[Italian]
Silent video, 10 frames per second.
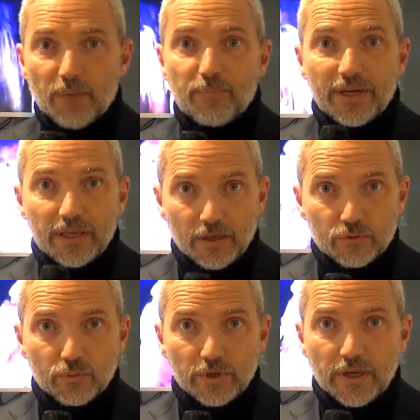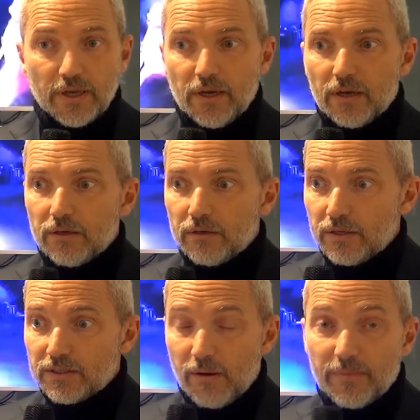apparecchiature eh,
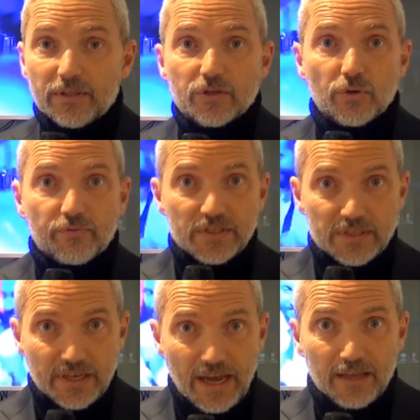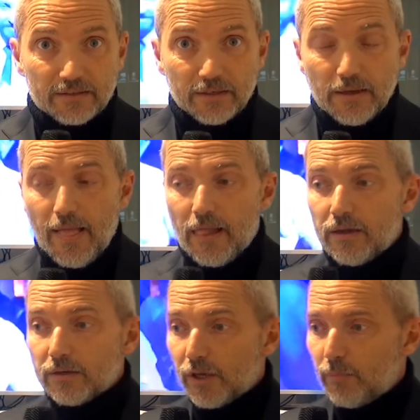estremamente sofisticate
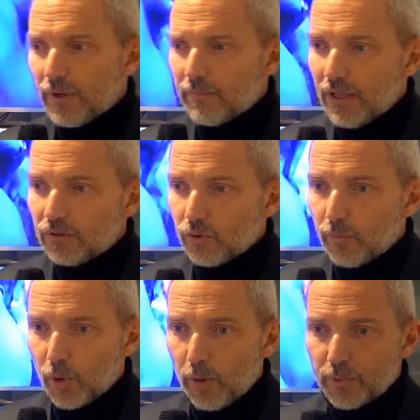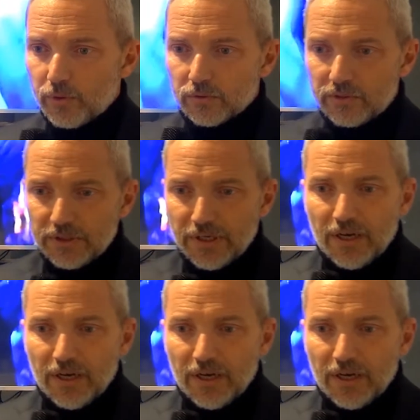eh, che permettono proprio di